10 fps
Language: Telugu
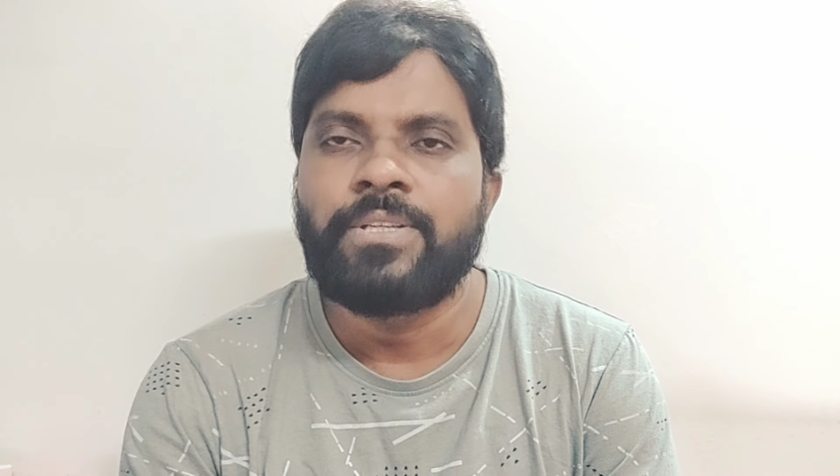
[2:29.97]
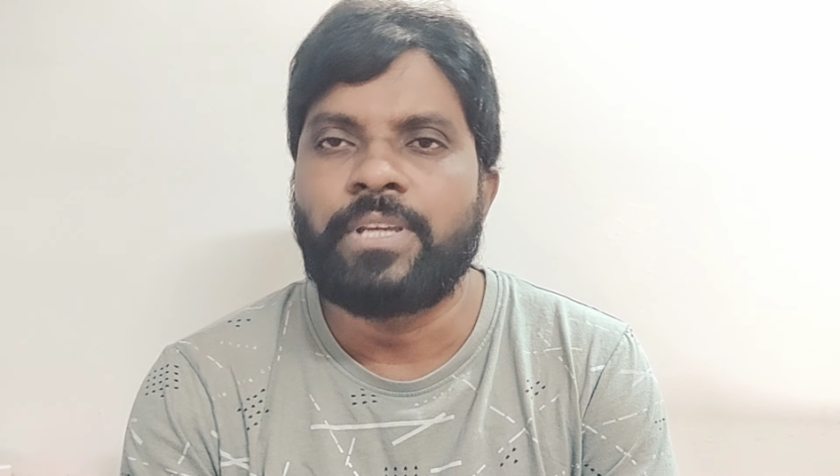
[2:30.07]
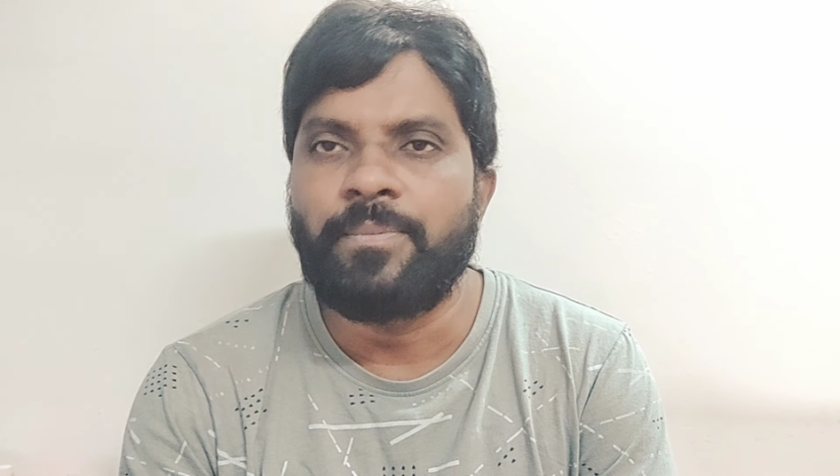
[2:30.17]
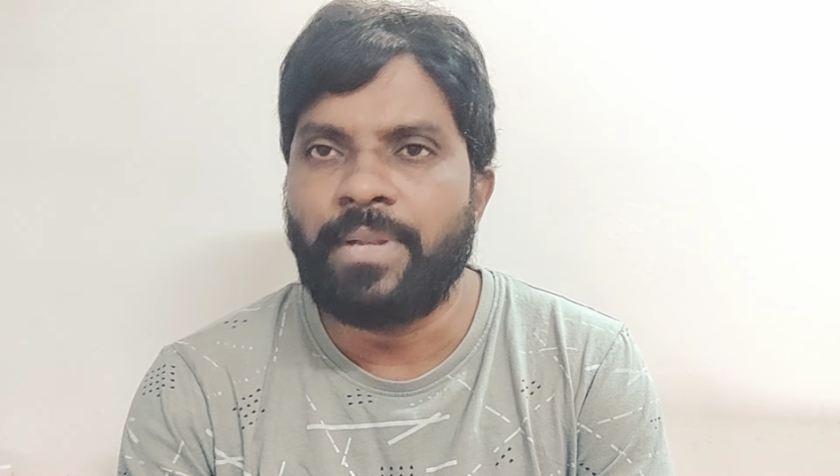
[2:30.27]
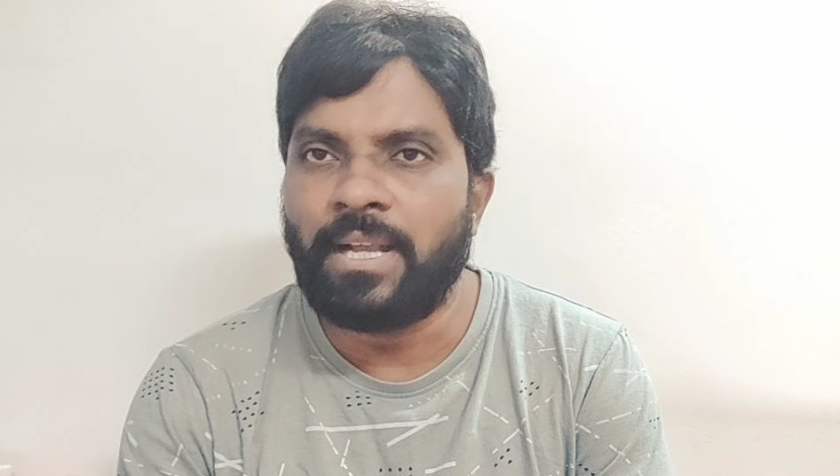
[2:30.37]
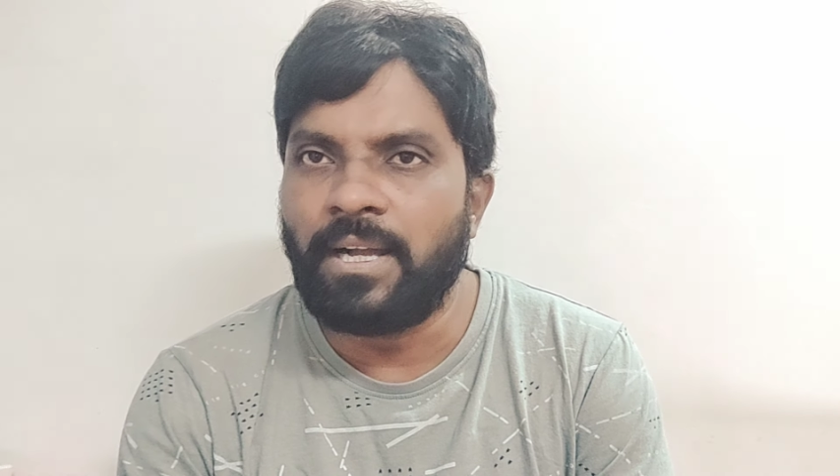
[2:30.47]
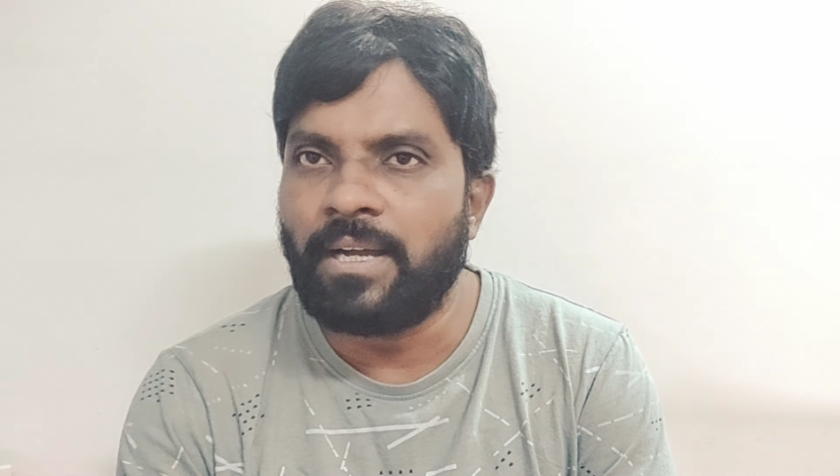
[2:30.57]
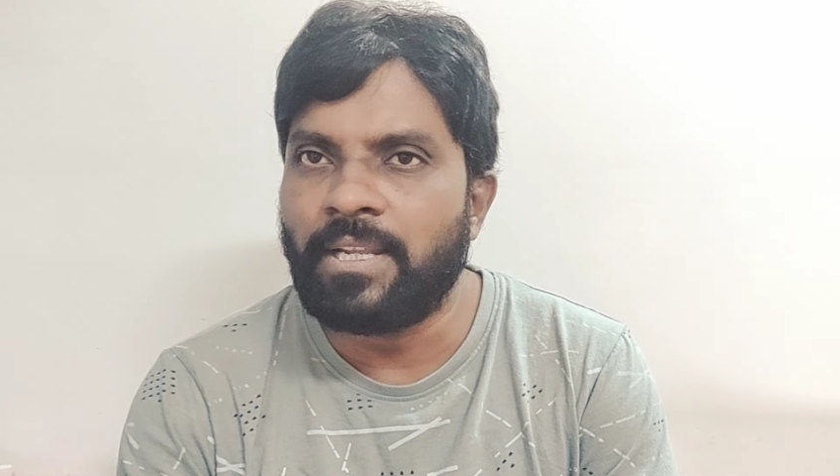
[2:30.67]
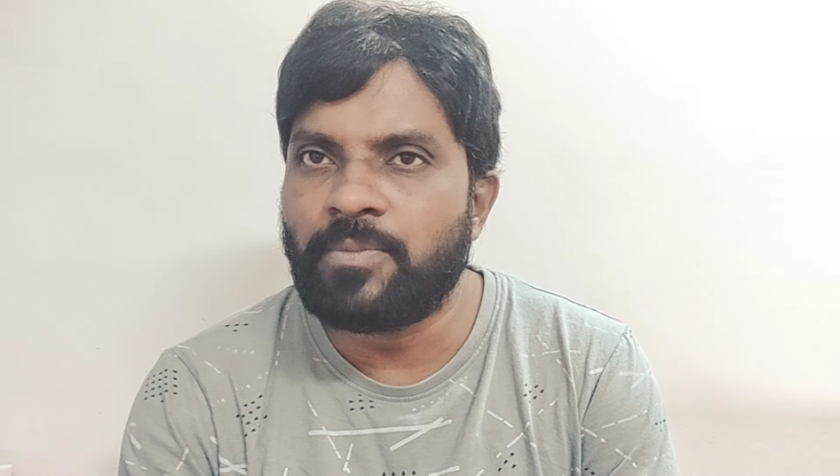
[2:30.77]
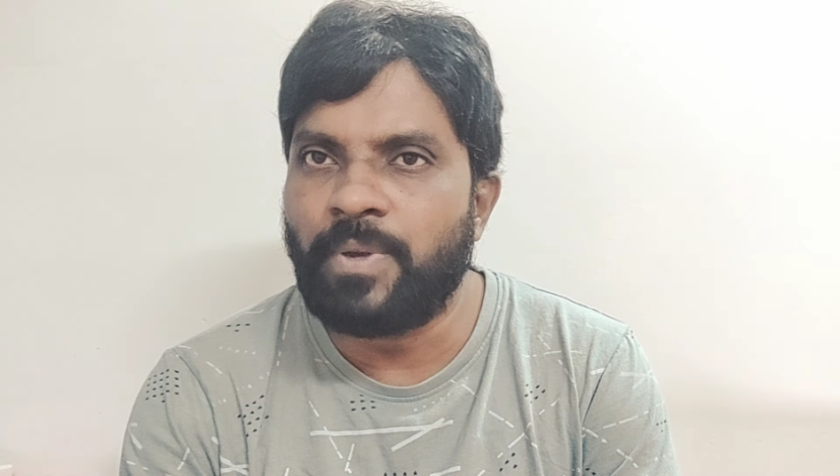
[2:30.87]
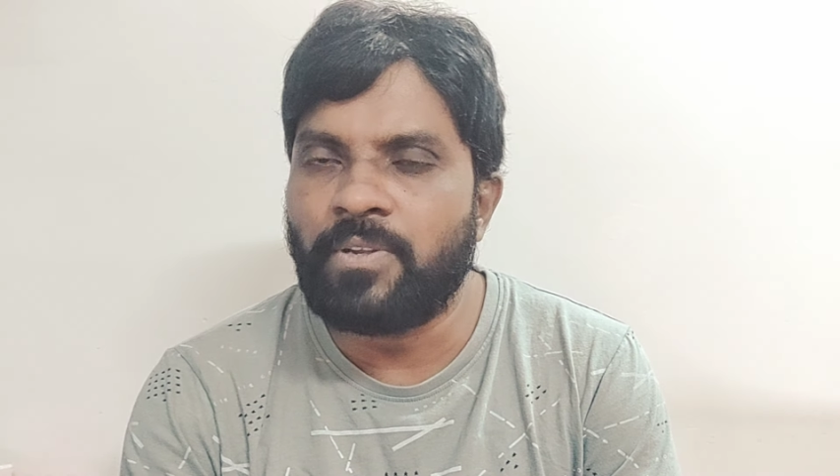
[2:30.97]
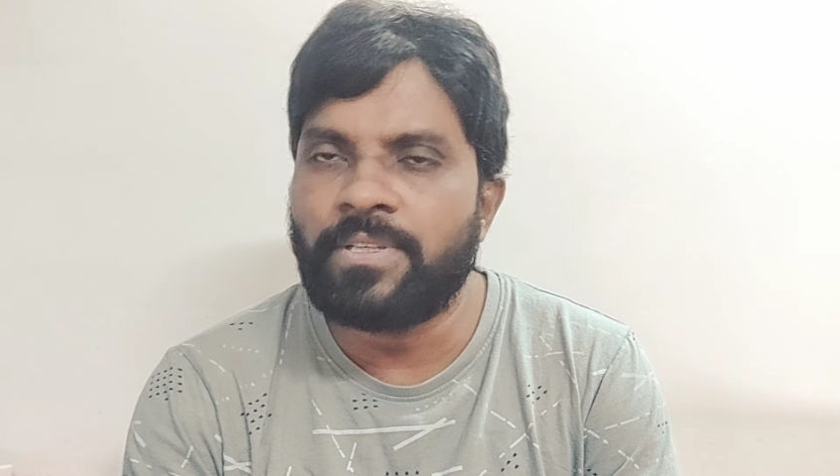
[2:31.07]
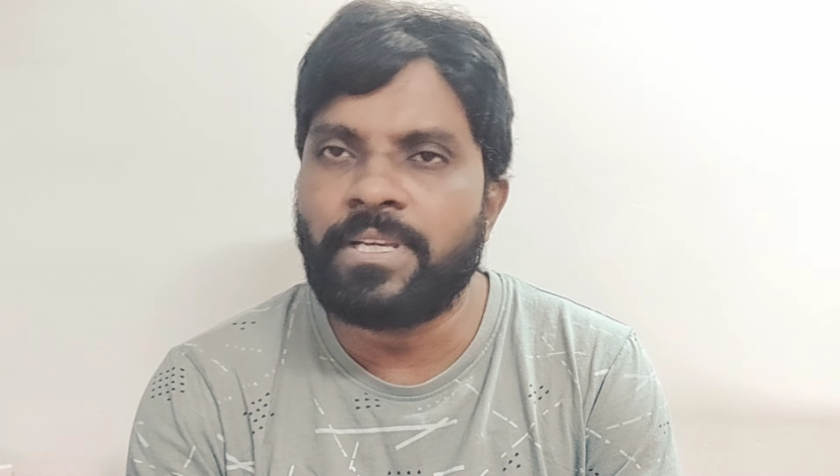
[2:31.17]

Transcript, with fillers: షర్మిల కాంగ్రెస్ పార్టీలో